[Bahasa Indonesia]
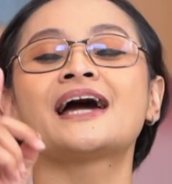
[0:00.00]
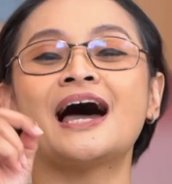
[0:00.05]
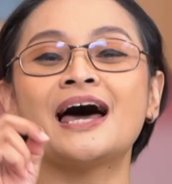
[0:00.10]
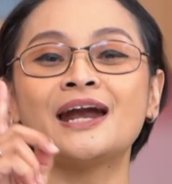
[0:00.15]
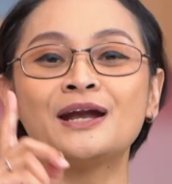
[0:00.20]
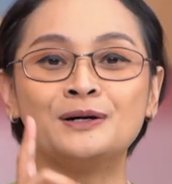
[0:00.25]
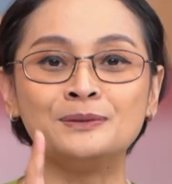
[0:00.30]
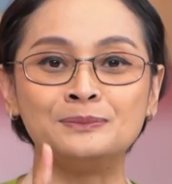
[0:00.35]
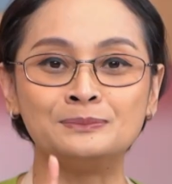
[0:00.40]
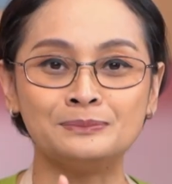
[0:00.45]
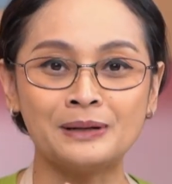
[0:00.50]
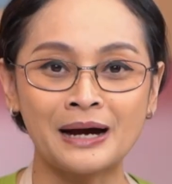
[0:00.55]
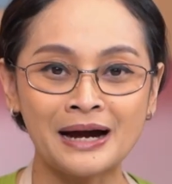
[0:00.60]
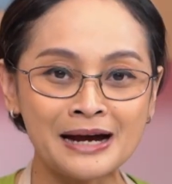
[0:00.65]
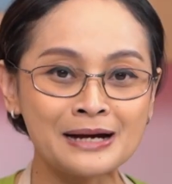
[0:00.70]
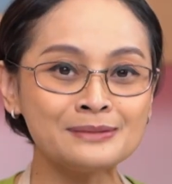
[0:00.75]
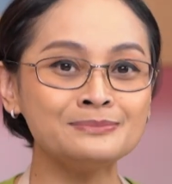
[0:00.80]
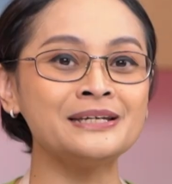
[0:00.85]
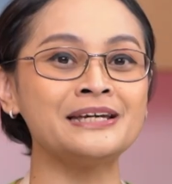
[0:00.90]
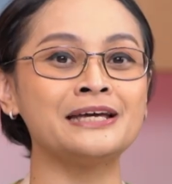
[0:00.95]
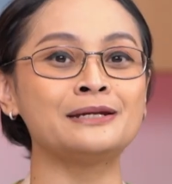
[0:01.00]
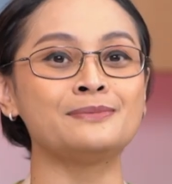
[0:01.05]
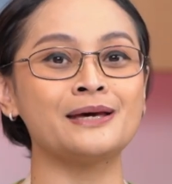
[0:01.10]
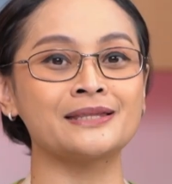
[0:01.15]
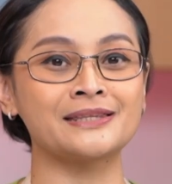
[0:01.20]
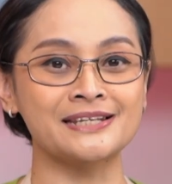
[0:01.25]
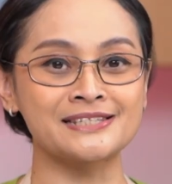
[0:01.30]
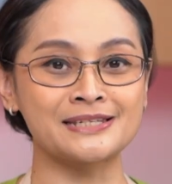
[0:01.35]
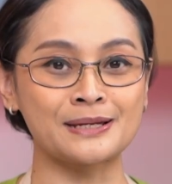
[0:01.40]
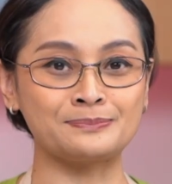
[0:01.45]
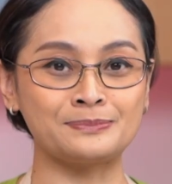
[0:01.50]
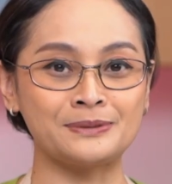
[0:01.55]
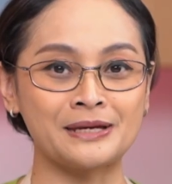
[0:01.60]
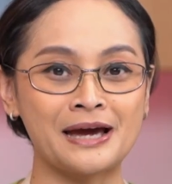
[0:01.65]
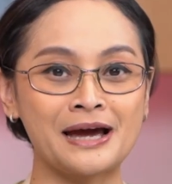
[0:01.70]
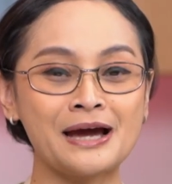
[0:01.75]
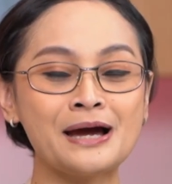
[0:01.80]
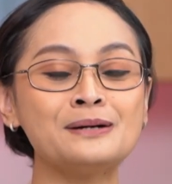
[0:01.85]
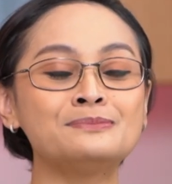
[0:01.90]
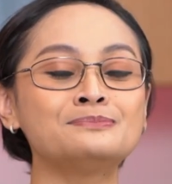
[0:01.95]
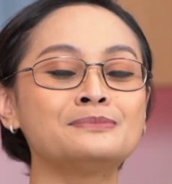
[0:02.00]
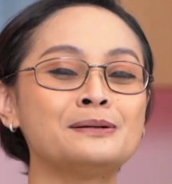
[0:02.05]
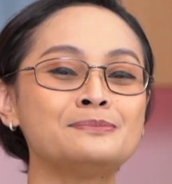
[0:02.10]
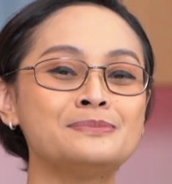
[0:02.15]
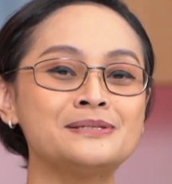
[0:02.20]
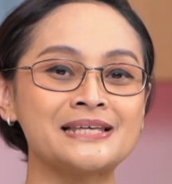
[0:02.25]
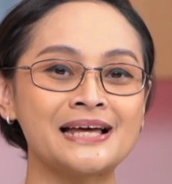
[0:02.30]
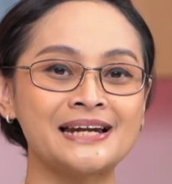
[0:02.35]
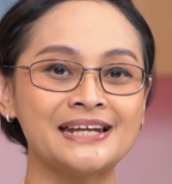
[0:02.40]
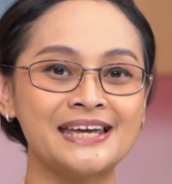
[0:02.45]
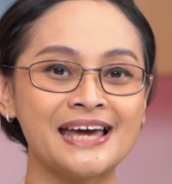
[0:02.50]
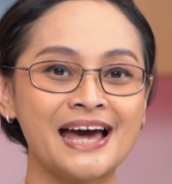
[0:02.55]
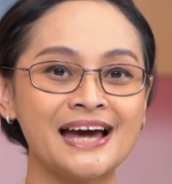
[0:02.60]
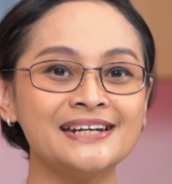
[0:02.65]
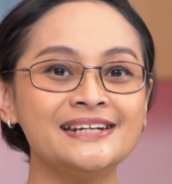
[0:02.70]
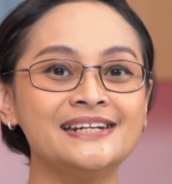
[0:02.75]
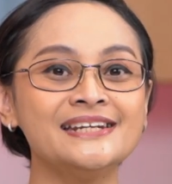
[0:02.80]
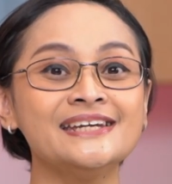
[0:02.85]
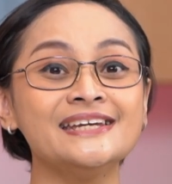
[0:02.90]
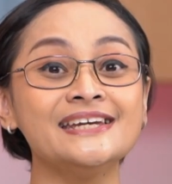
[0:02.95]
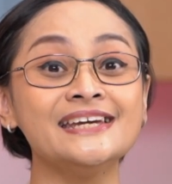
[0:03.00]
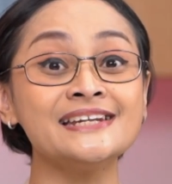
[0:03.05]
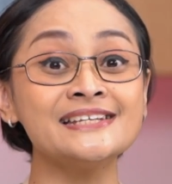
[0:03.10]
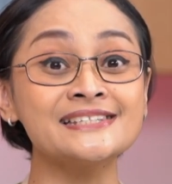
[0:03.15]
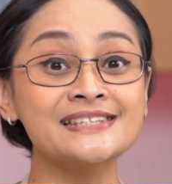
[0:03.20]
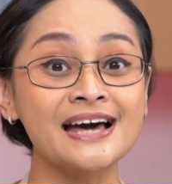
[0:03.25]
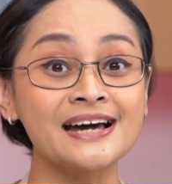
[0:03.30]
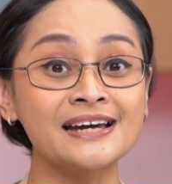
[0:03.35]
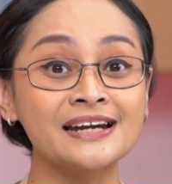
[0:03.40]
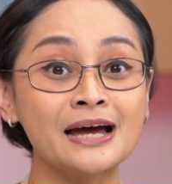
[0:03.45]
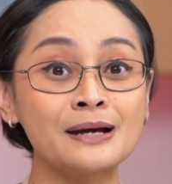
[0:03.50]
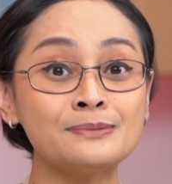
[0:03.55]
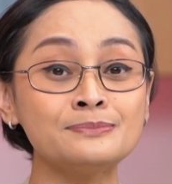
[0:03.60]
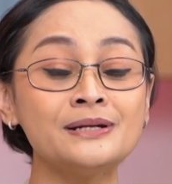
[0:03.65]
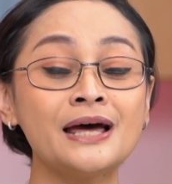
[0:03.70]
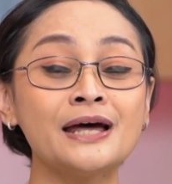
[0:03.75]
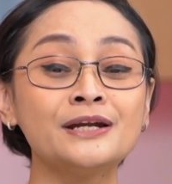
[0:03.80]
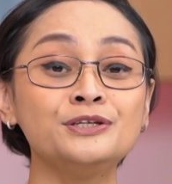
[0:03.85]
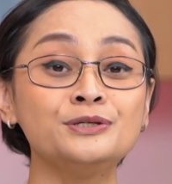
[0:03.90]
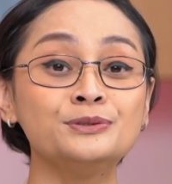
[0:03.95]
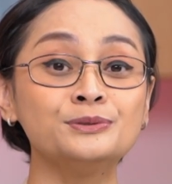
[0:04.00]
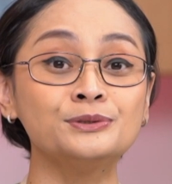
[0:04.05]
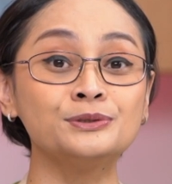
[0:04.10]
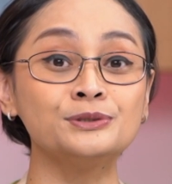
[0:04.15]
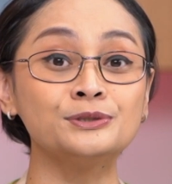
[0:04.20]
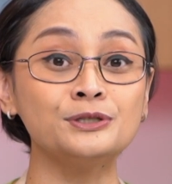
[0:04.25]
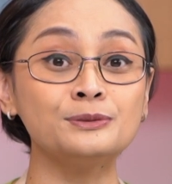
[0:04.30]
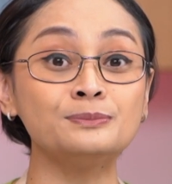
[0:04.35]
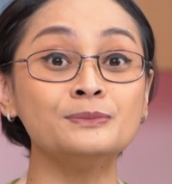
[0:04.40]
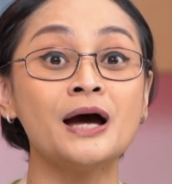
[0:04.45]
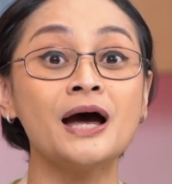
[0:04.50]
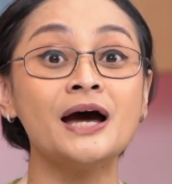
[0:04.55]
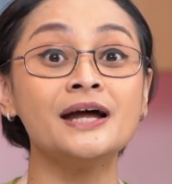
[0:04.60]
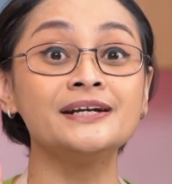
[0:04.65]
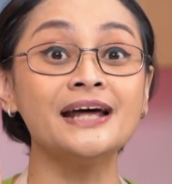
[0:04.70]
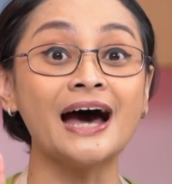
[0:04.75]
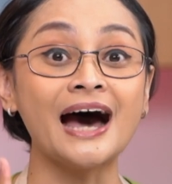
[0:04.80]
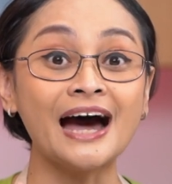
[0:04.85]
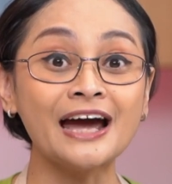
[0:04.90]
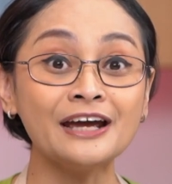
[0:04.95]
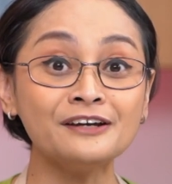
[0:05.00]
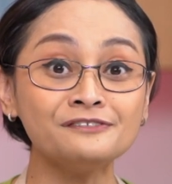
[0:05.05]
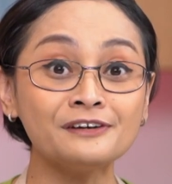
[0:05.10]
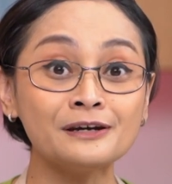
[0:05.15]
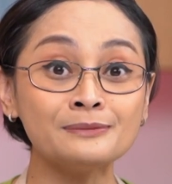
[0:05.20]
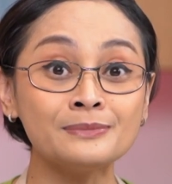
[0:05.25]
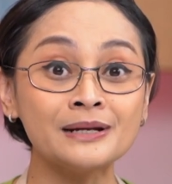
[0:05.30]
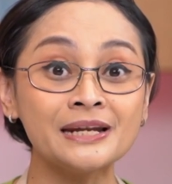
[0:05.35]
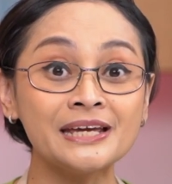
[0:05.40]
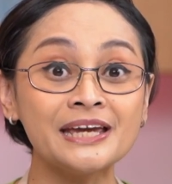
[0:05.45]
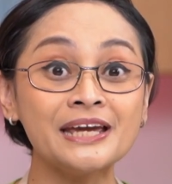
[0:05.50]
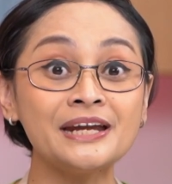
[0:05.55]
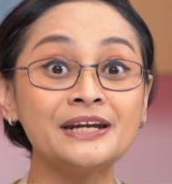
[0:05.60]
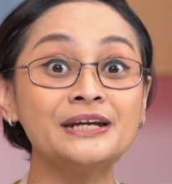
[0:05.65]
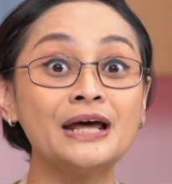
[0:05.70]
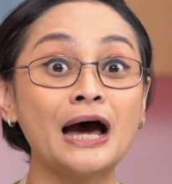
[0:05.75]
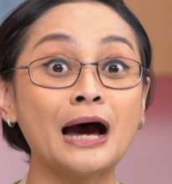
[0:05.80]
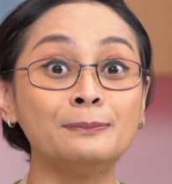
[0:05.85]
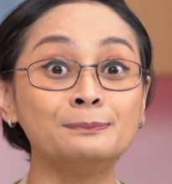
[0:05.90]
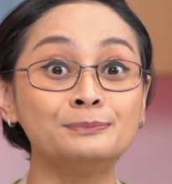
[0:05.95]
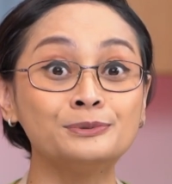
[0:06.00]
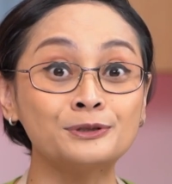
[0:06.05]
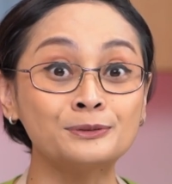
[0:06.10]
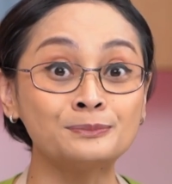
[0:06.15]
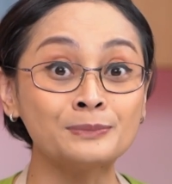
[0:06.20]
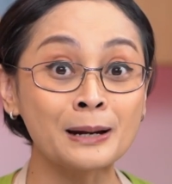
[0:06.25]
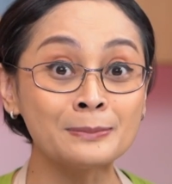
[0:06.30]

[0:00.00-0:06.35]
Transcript: Kalau Mam ingin melihat resepnya, Mam bisa lihat di Instagram dan Youtube The I Family Dapur